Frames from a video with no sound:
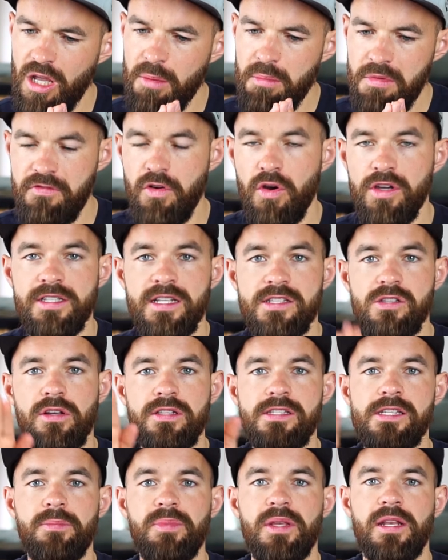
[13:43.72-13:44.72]
Bevor ich das
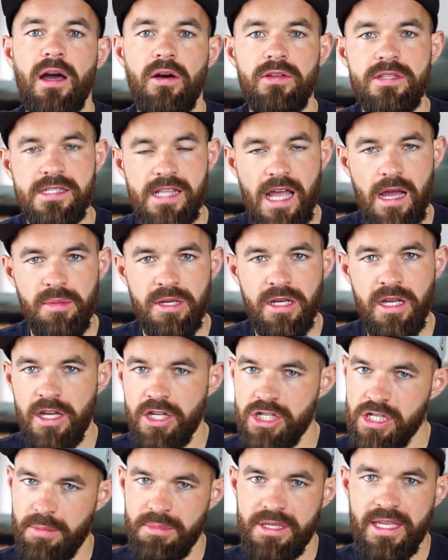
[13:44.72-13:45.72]
Konzept announced habe,
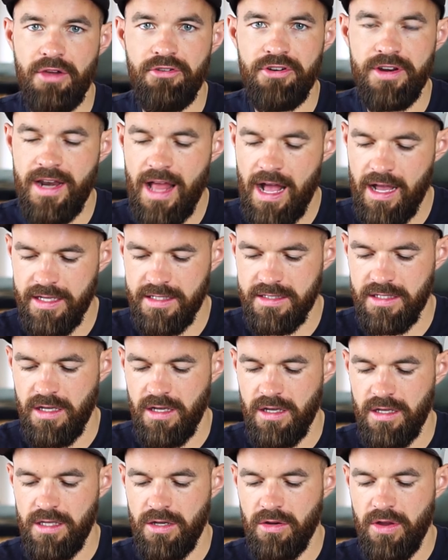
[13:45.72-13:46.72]
schreibe ich Gary eine Nachricht.
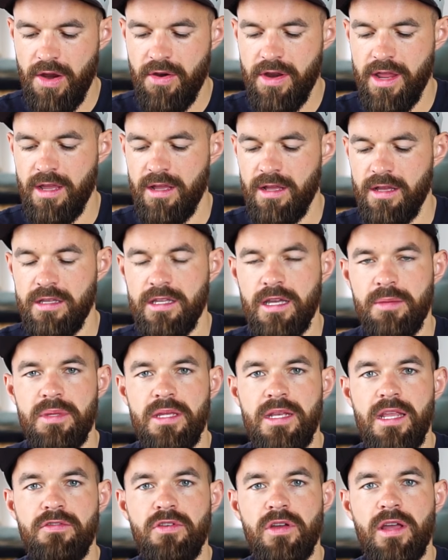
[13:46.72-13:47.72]
Yo Gary, ich habe
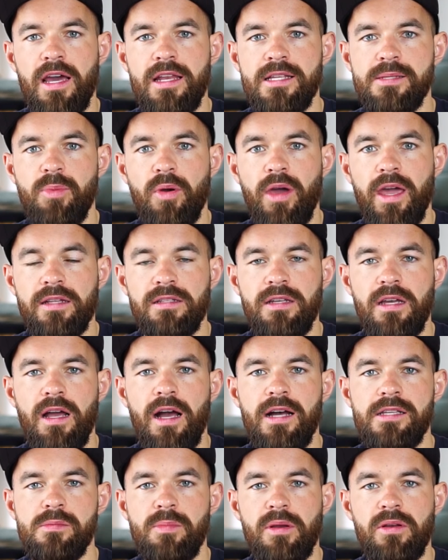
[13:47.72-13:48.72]
eine Idee für ein geiles Projekt.
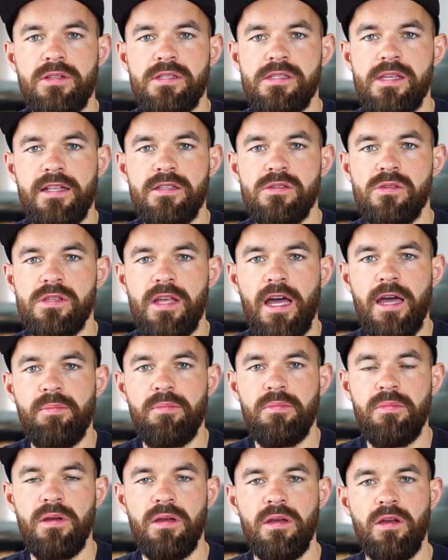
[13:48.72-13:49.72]
Hast du mal kurz Zeit zu
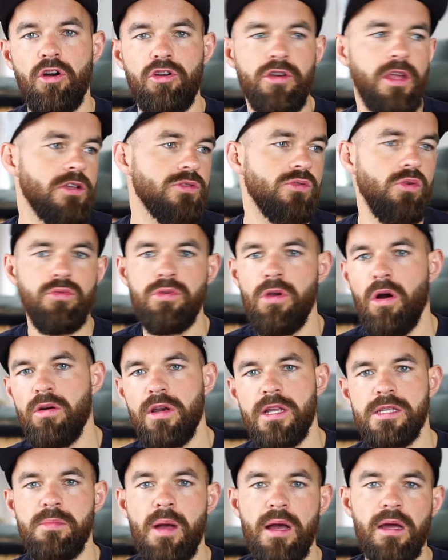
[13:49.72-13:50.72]
skypen? Und er so, yo,
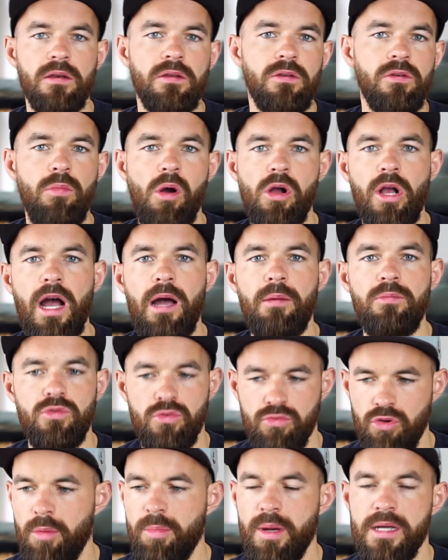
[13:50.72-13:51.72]
lass machen. Morgen Abend?
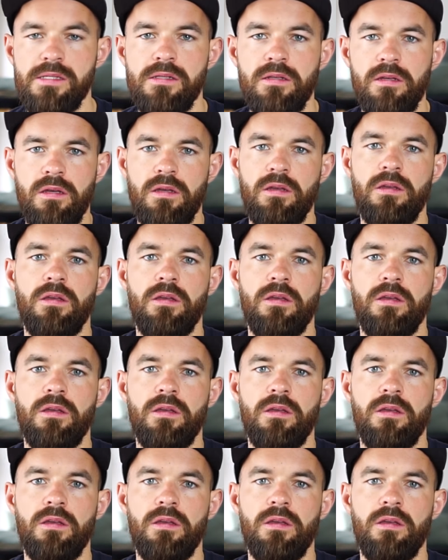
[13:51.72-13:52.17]
Ja, passt.